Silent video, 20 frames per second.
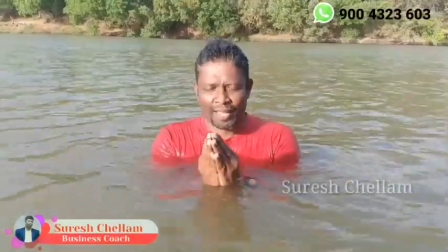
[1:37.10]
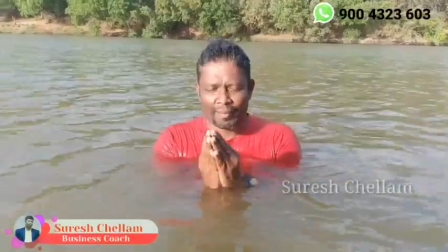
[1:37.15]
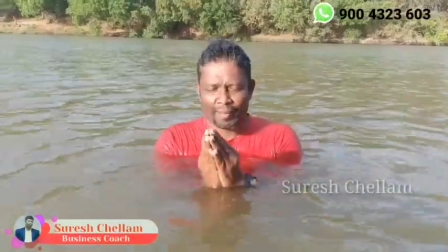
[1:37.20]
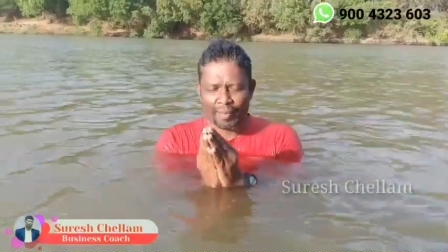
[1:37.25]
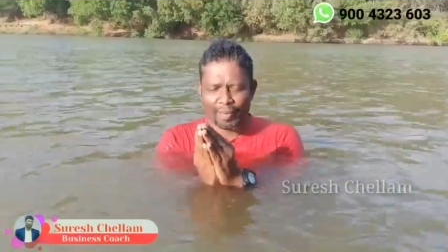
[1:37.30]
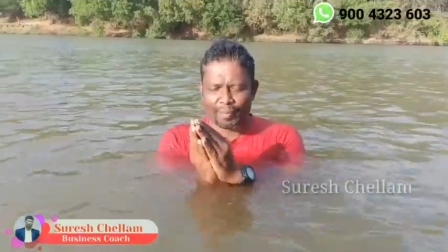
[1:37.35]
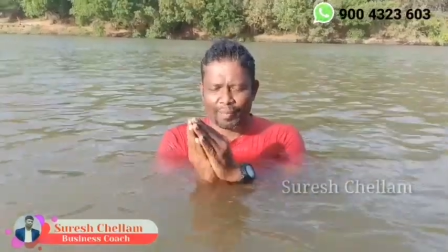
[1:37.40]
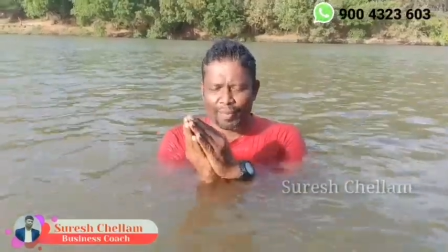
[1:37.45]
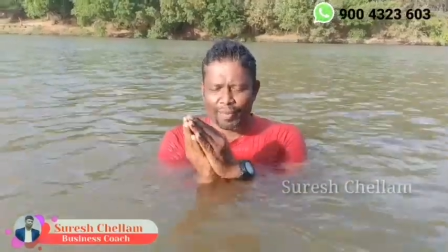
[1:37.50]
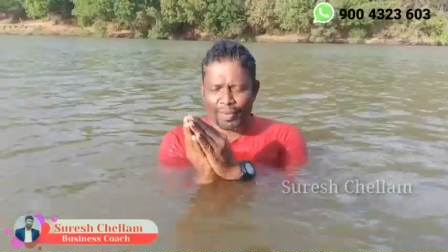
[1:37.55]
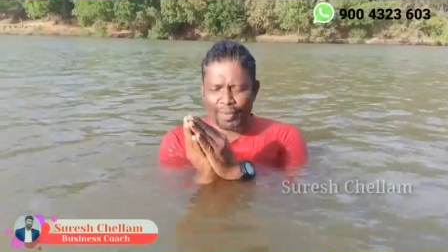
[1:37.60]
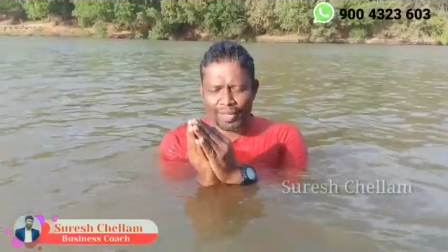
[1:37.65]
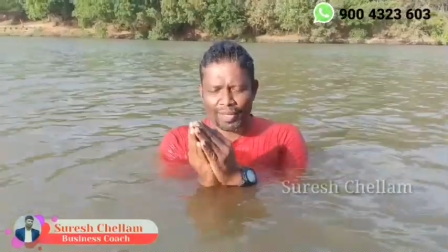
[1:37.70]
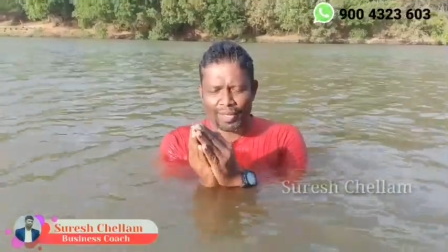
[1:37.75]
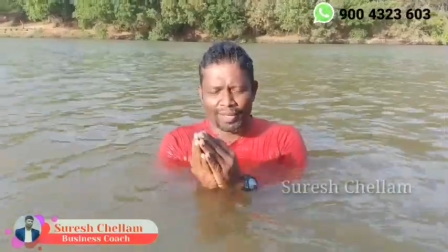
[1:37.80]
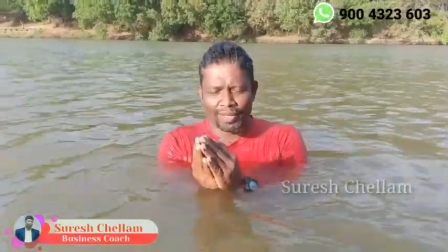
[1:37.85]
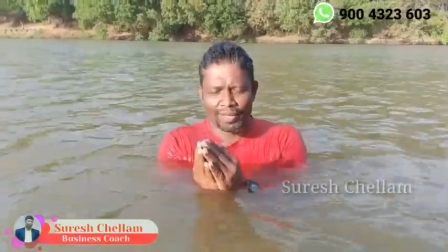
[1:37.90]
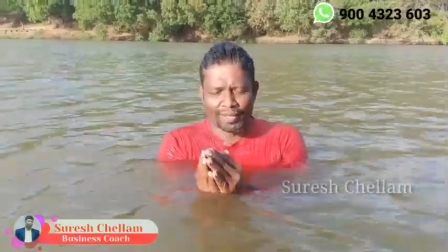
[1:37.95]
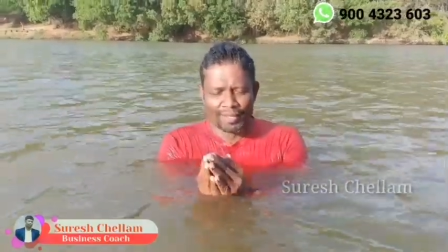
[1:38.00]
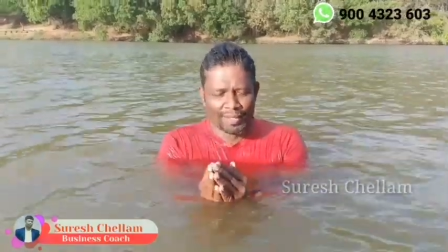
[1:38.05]
இப்போ இப்போ கூட
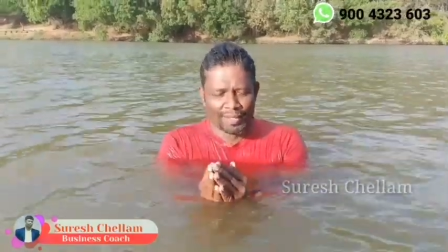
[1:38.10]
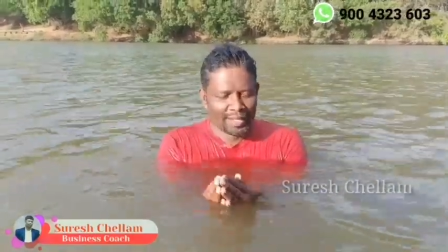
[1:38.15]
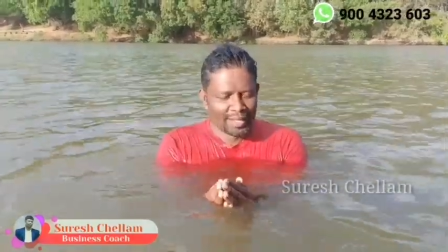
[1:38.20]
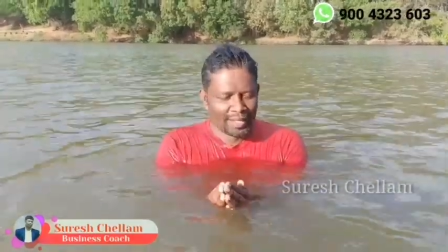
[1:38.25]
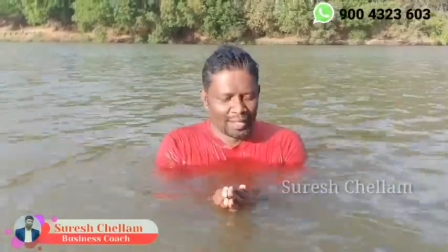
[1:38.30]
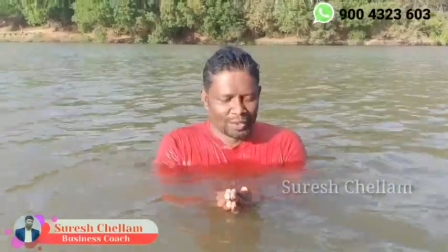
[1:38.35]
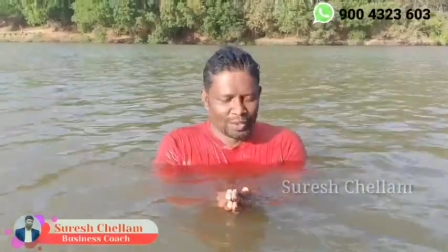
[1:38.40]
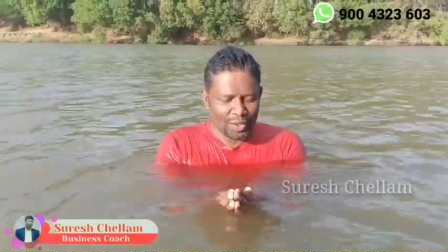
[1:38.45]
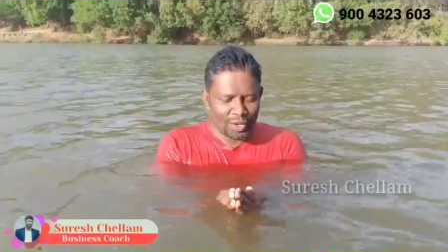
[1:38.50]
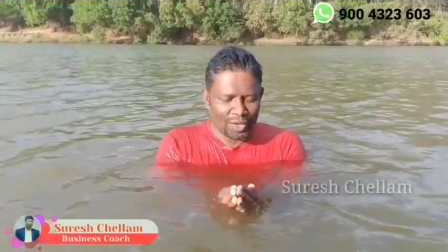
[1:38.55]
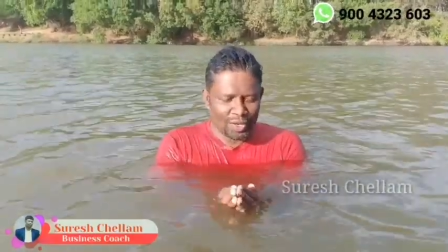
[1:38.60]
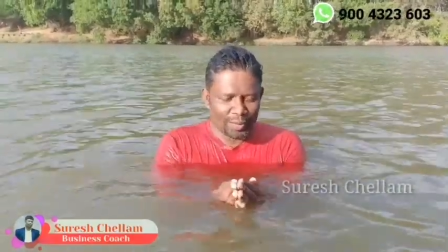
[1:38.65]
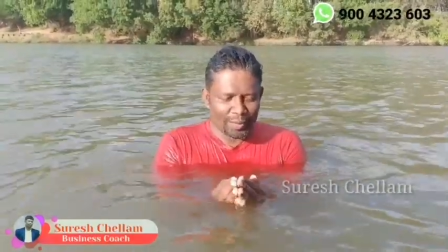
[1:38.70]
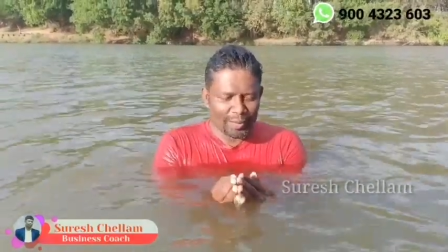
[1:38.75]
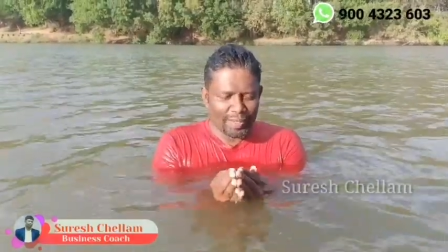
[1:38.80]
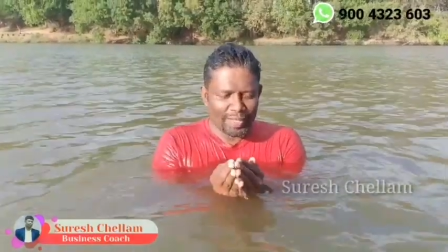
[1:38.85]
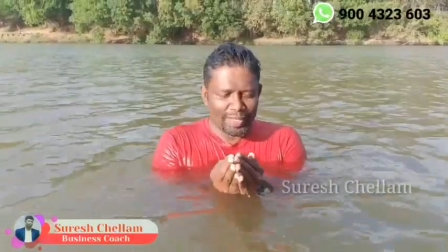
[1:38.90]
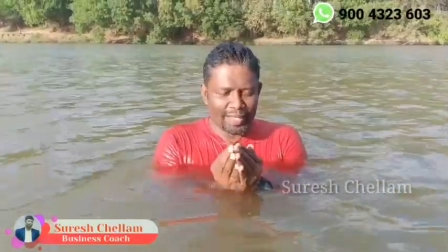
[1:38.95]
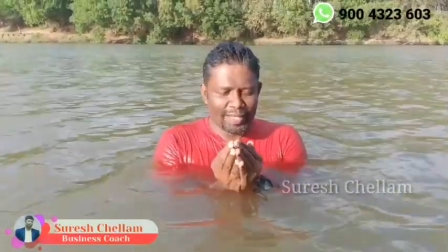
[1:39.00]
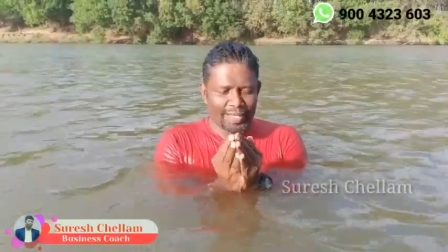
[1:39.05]
சொல்லிட்டு
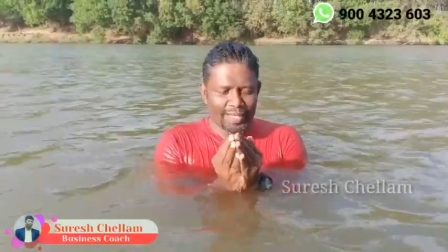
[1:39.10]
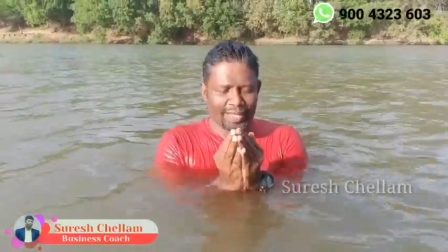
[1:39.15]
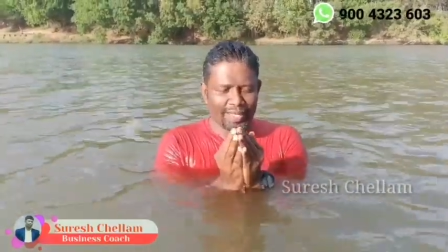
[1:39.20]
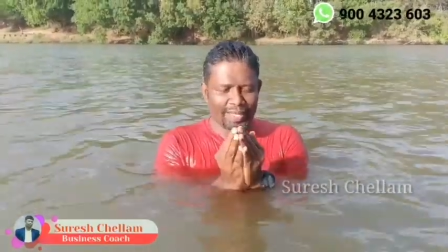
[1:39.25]
இருக்கும்போது